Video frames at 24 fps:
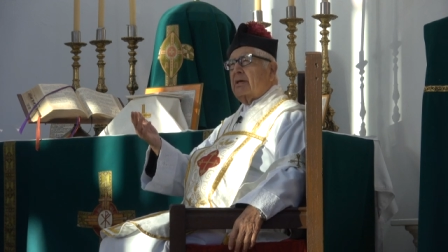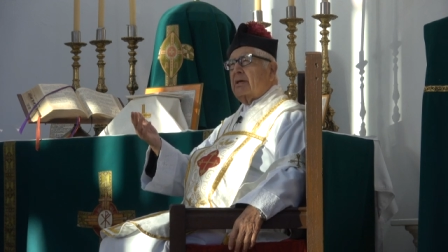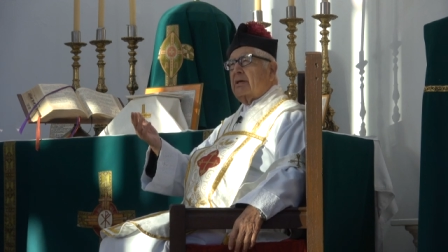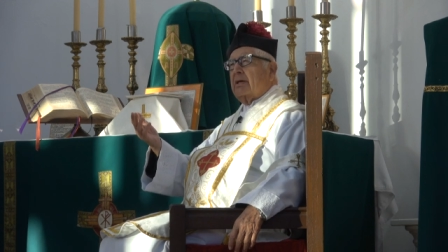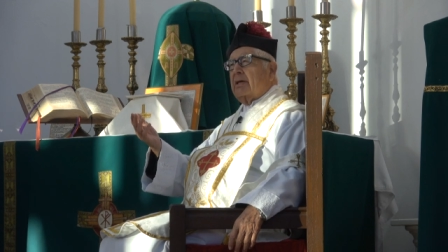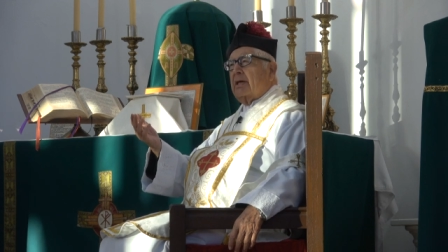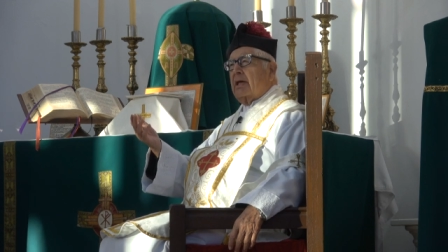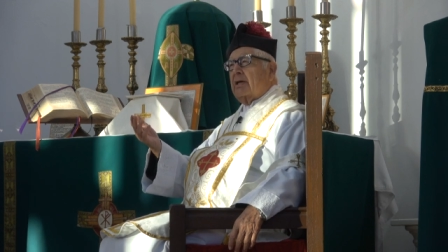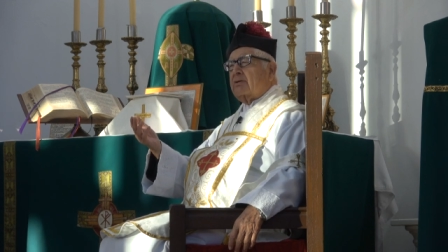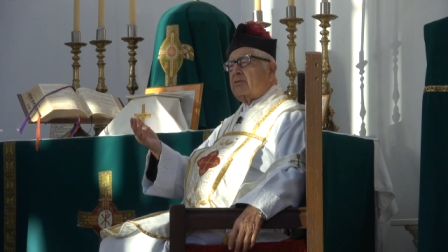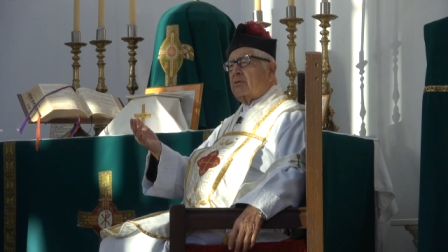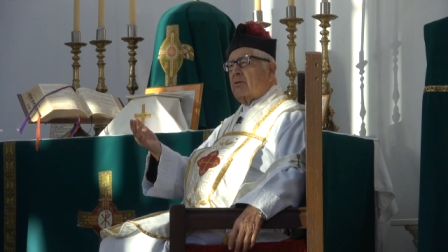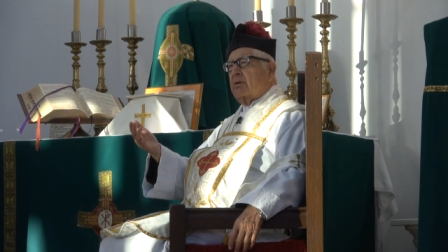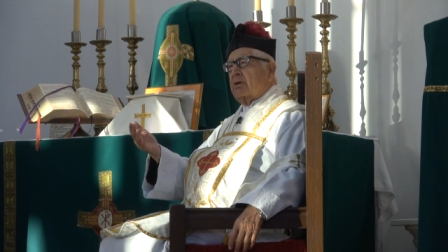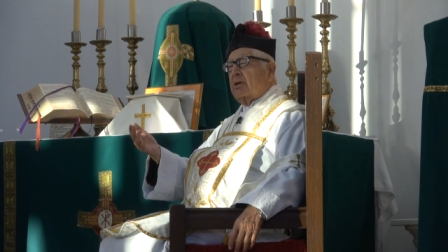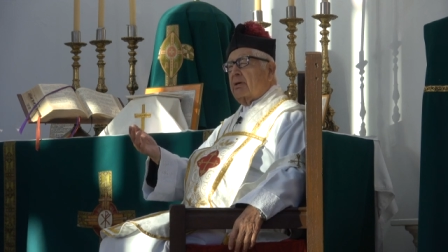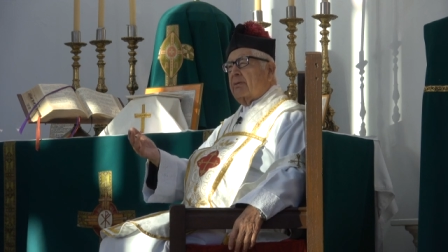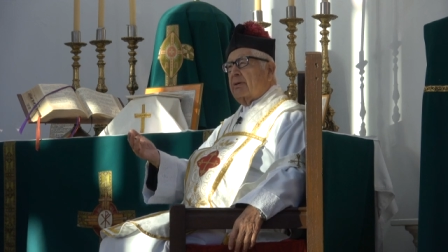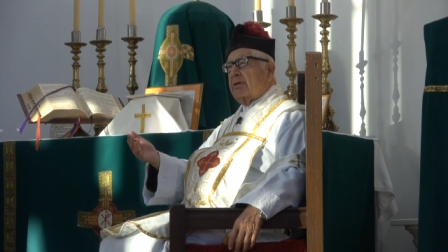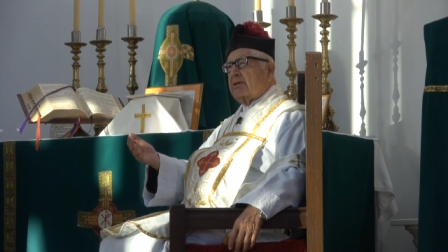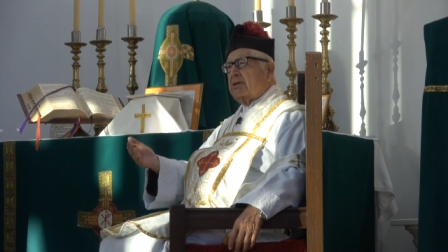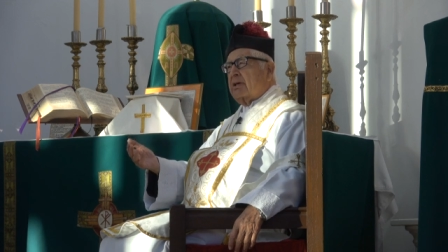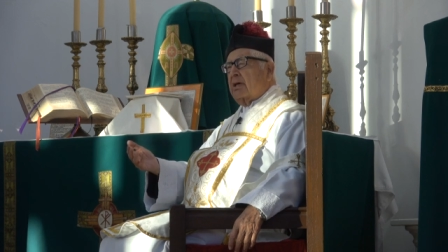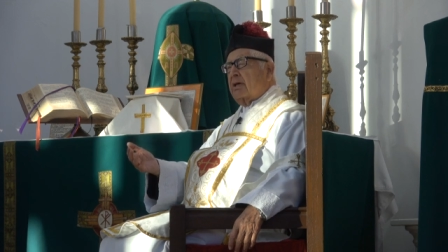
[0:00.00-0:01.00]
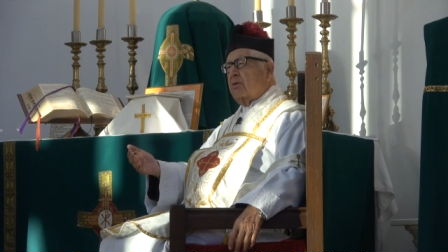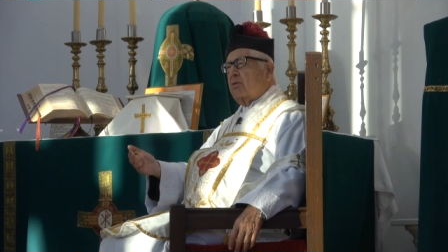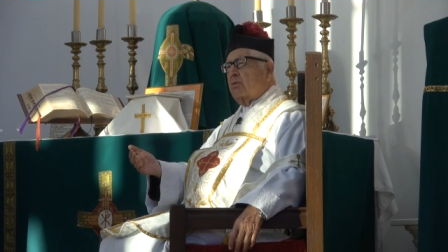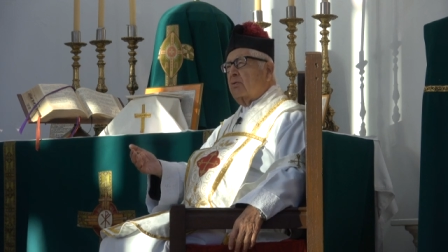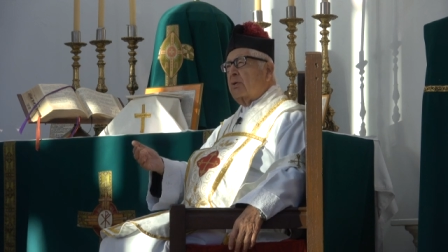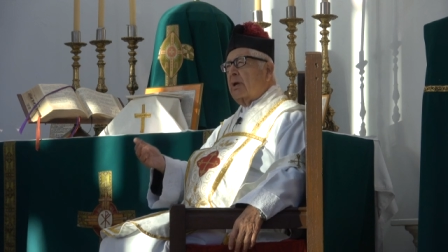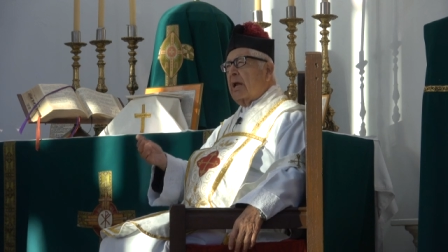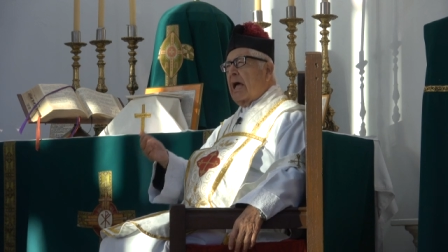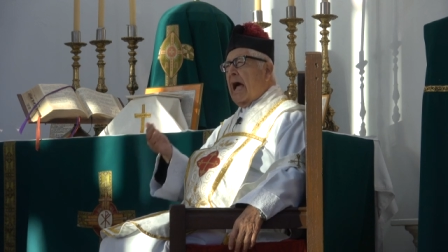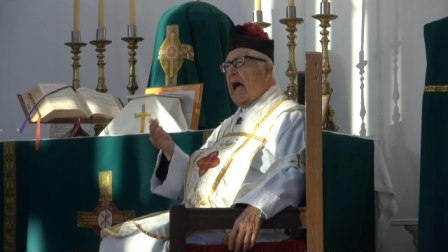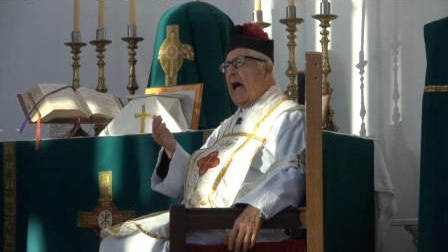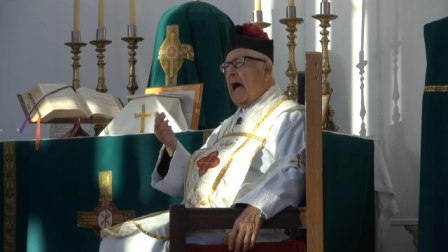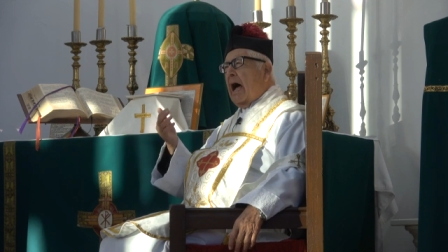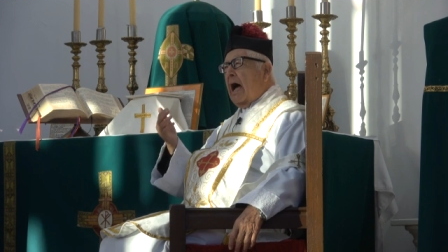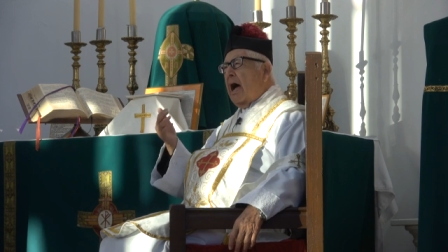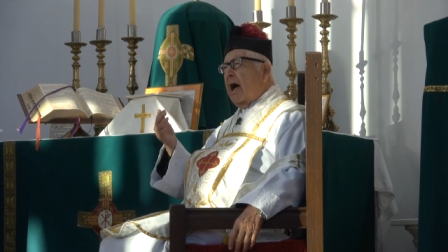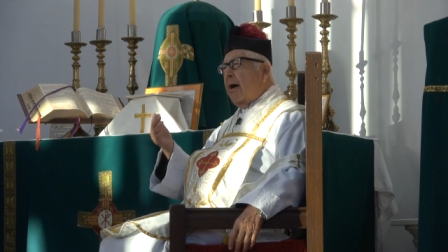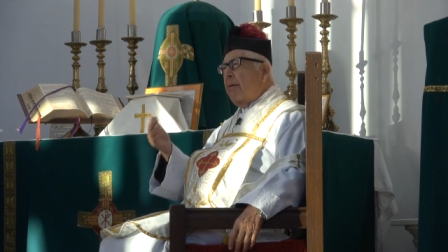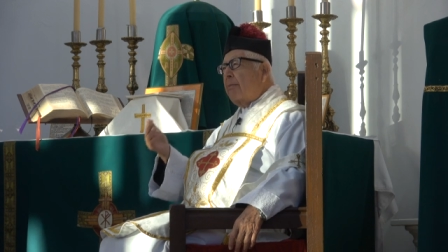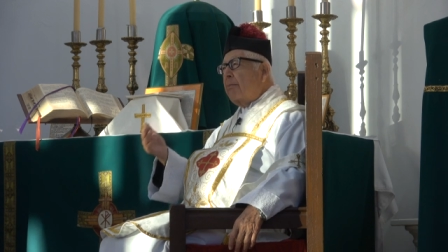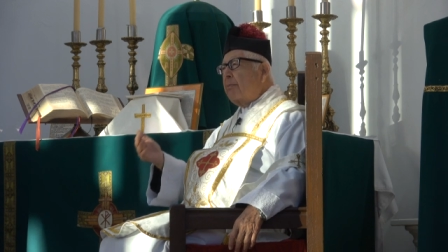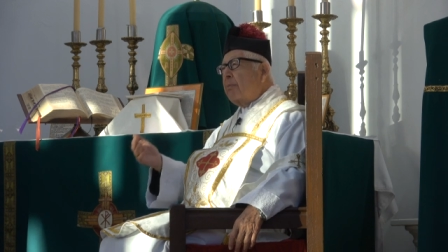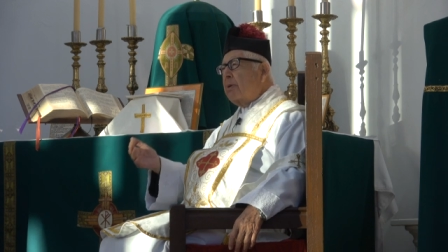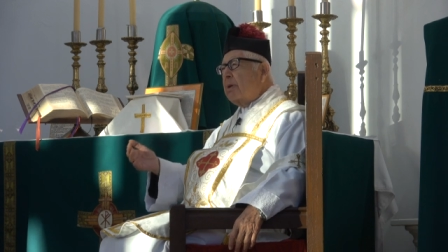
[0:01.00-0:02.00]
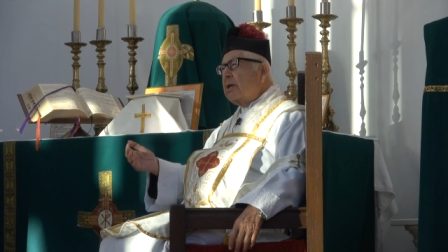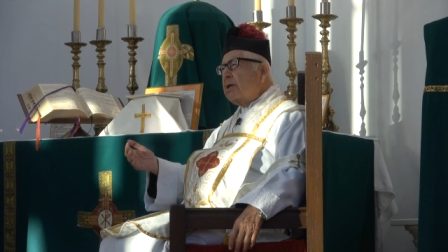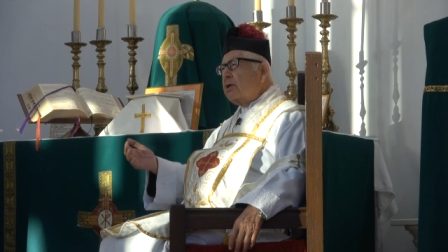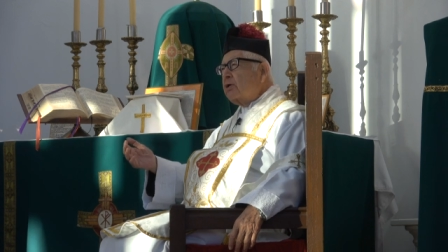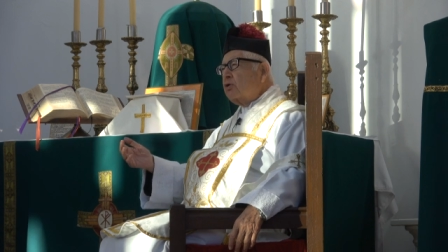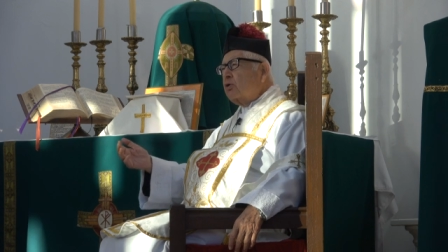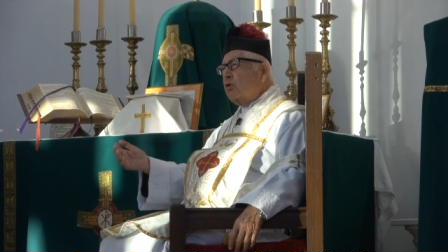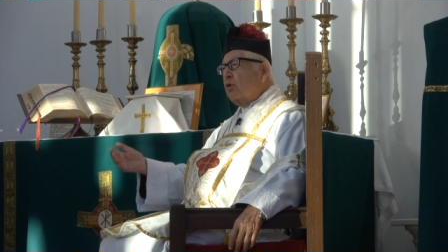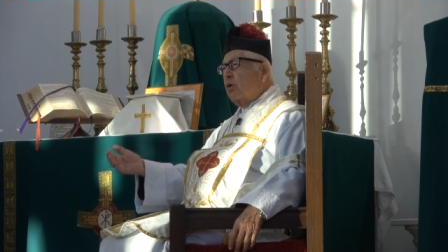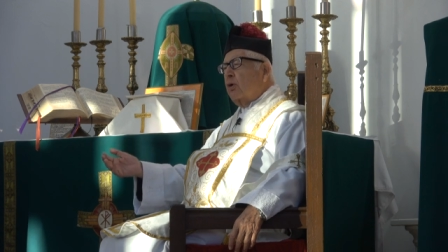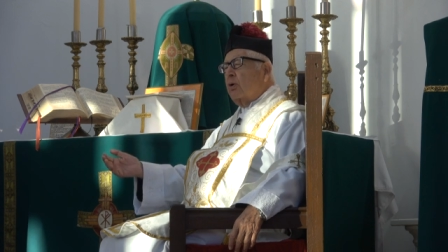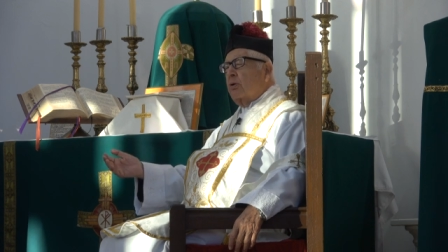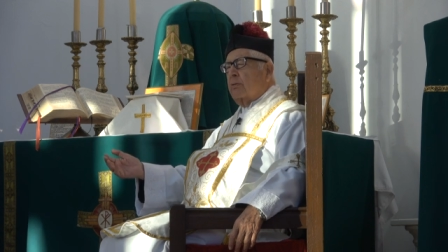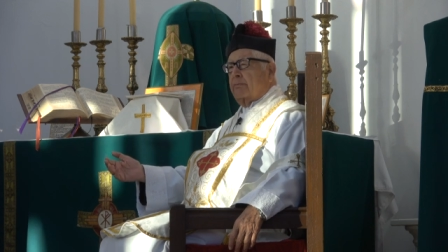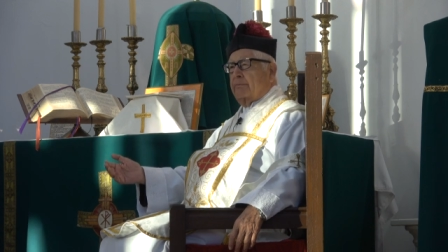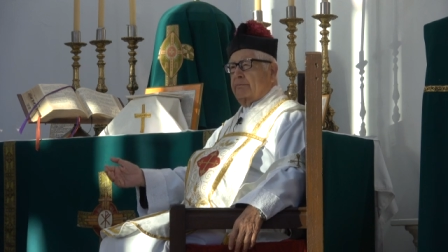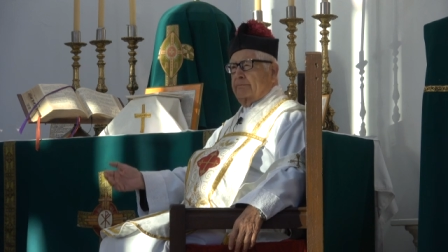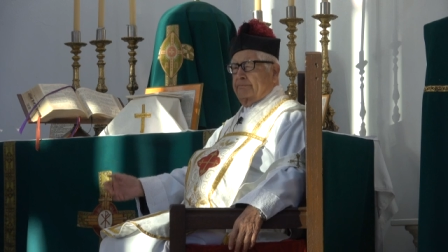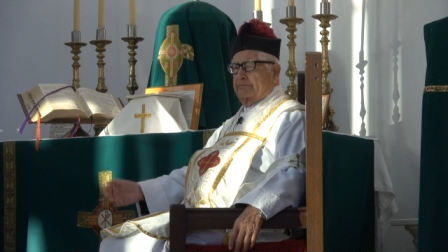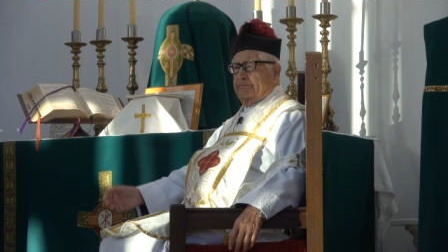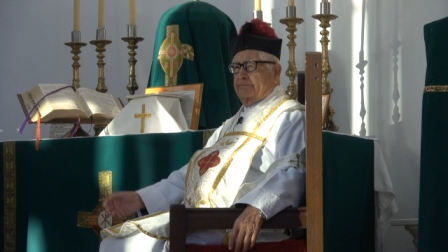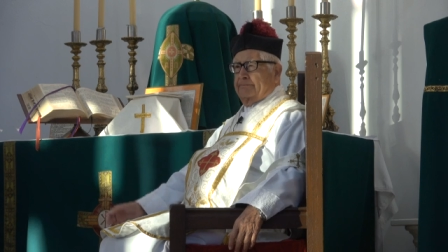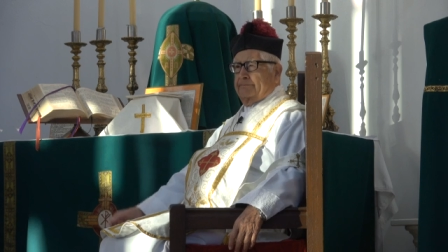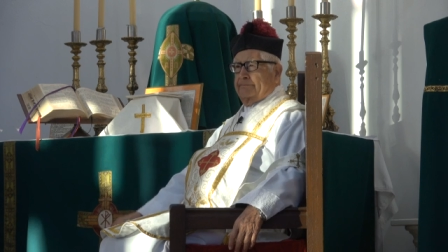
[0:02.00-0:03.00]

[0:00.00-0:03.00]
Y eso debe ser un hábito,